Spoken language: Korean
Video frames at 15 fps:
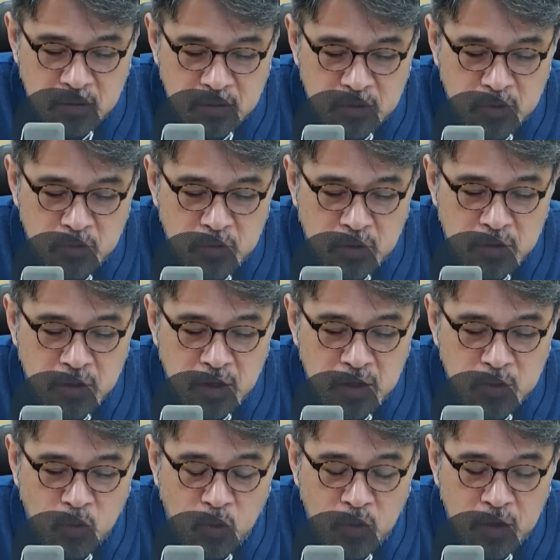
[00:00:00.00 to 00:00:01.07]
그리고 여기에
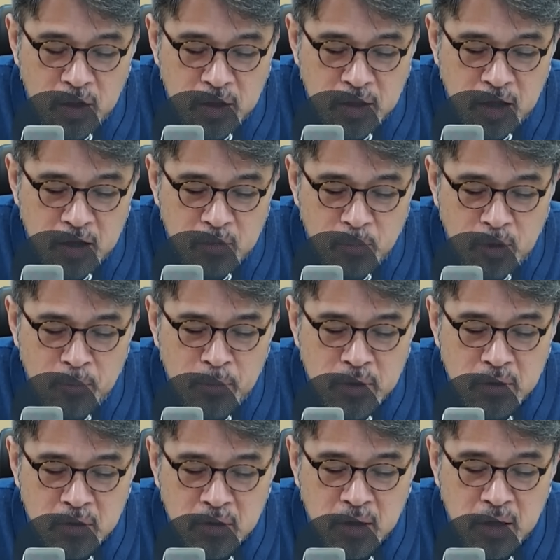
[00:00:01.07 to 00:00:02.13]
이 공간에 대략 몇
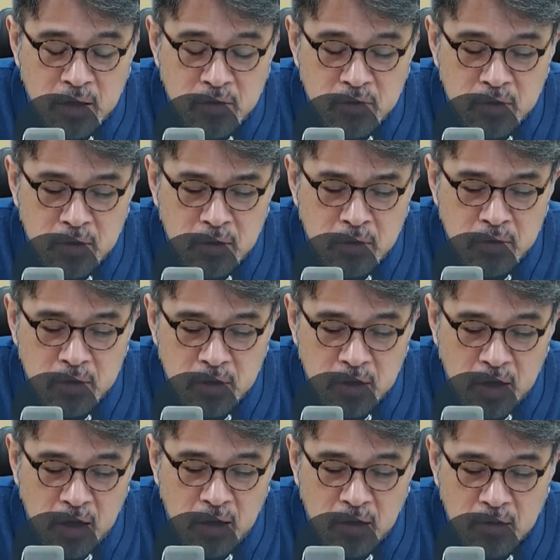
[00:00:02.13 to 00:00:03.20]
명 들어가는지
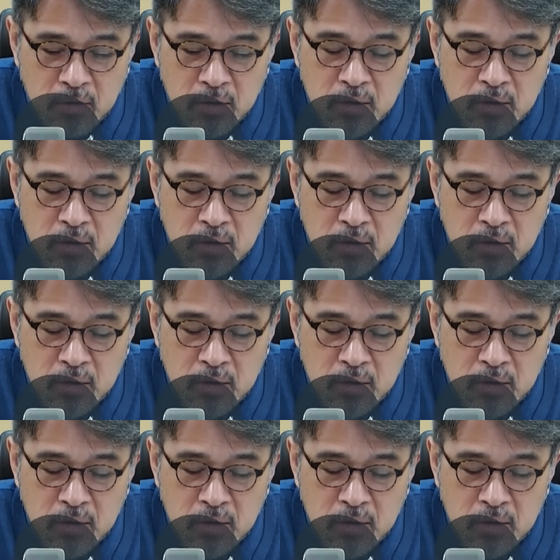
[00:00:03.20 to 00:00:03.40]
하니까